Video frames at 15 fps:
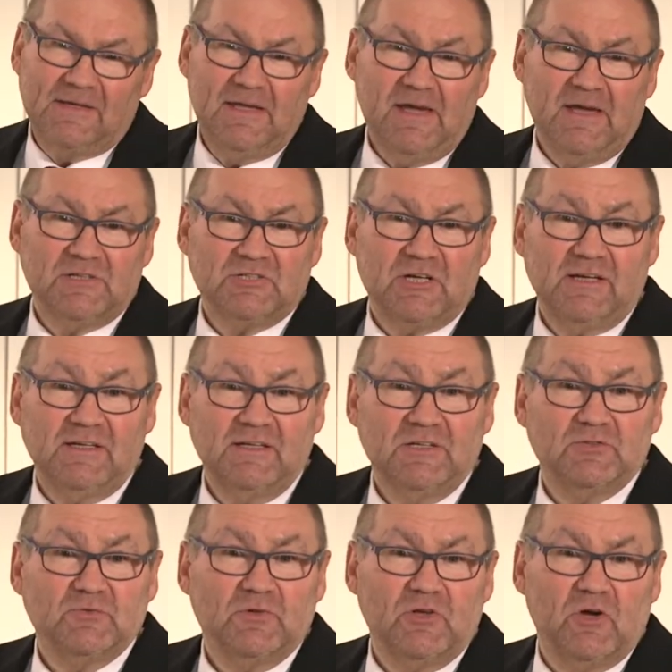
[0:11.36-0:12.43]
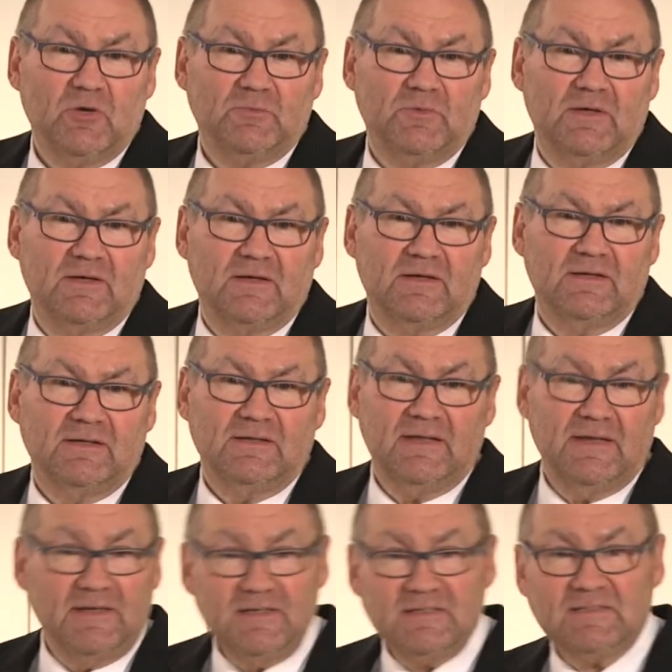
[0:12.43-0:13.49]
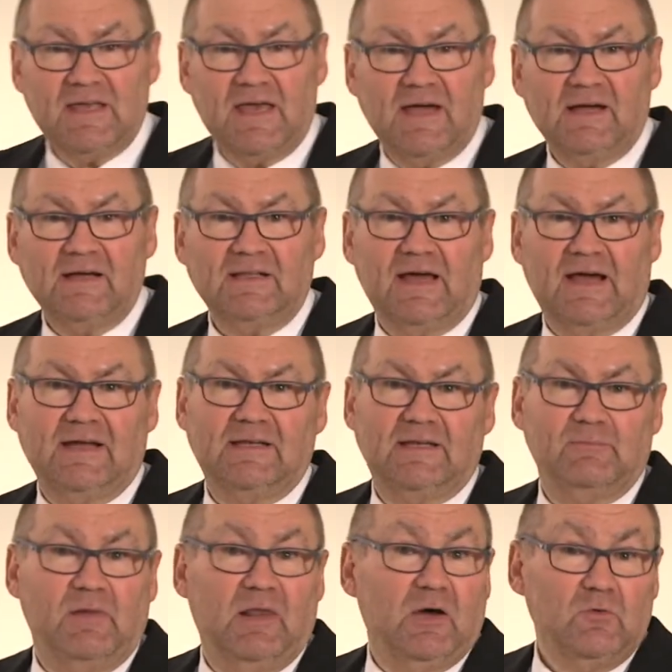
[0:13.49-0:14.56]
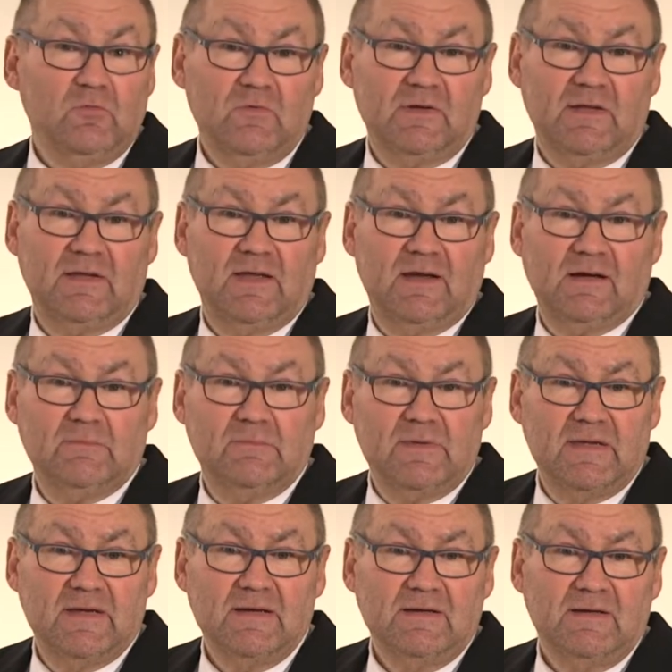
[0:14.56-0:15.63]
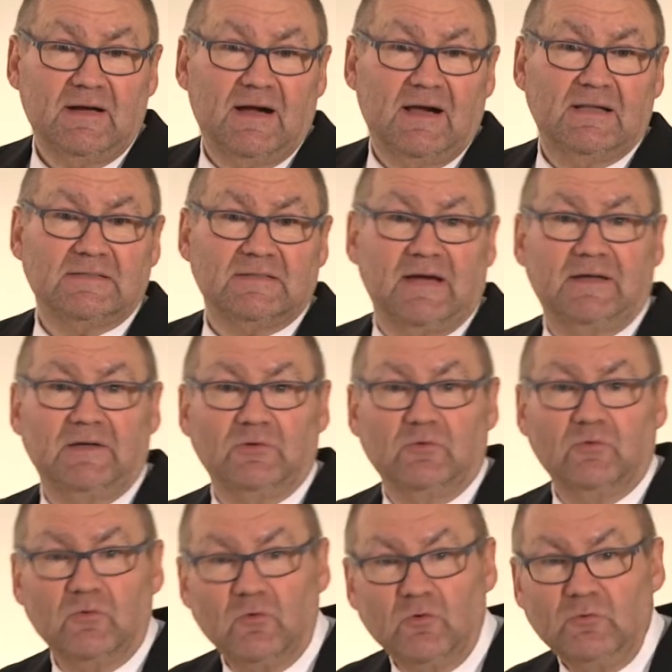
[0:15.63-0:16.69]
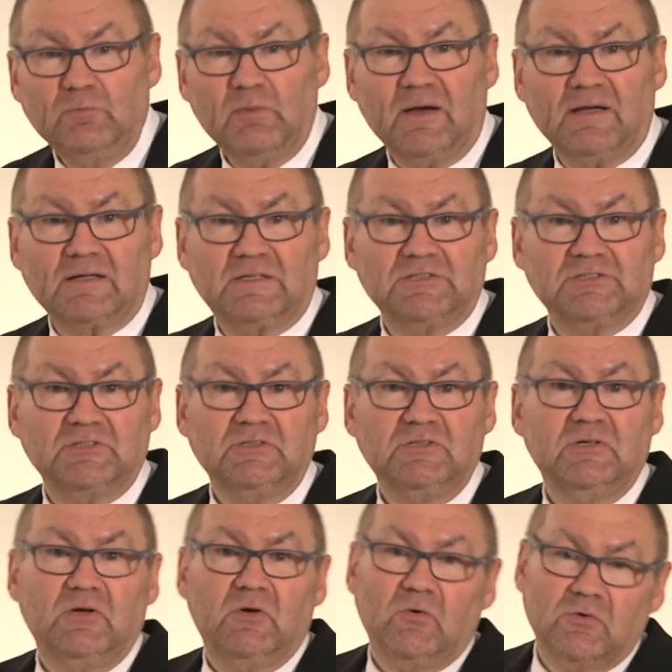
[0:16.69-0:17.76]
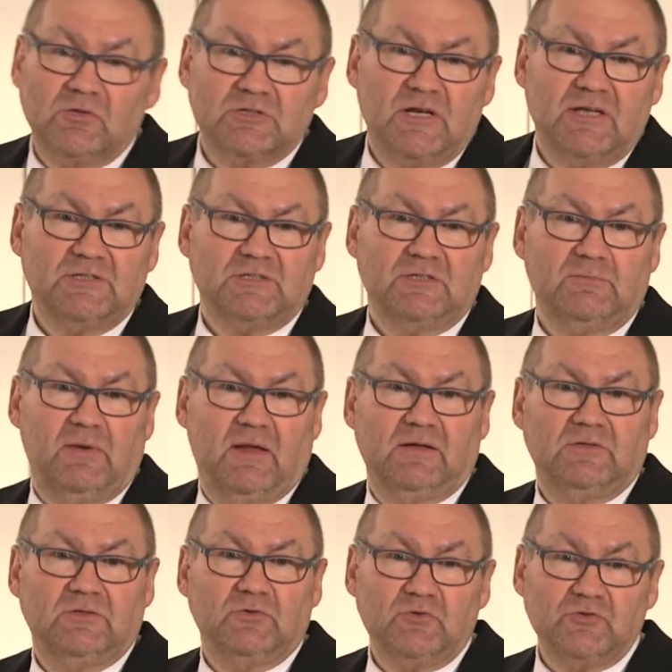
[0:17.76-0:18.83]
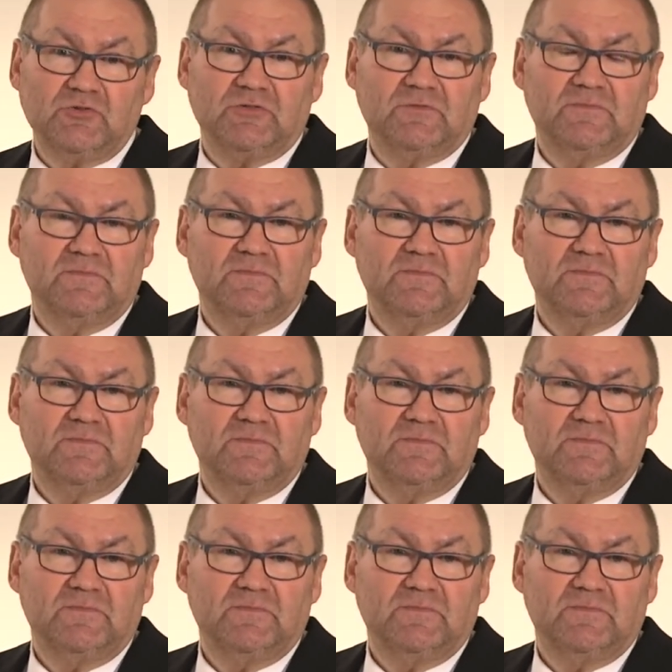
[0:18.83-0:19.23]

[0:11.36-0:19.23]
Hier entscheidet nicht nur die Optik, denn nichts ärgert einen im Laufe der Jahre mehr als eine unpraktische und schlecht geplante Küche.